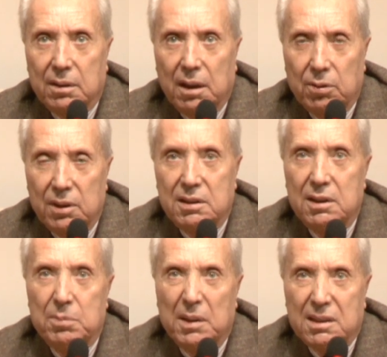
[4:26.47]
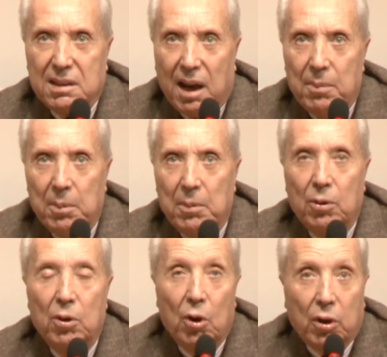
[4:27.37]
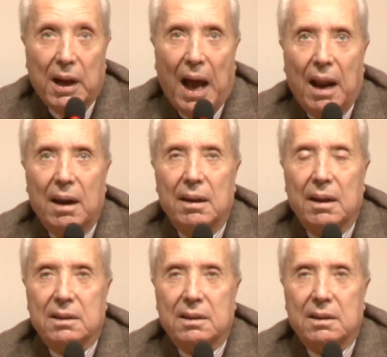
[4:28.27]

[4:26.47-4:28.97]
catholicisme extrêmement local,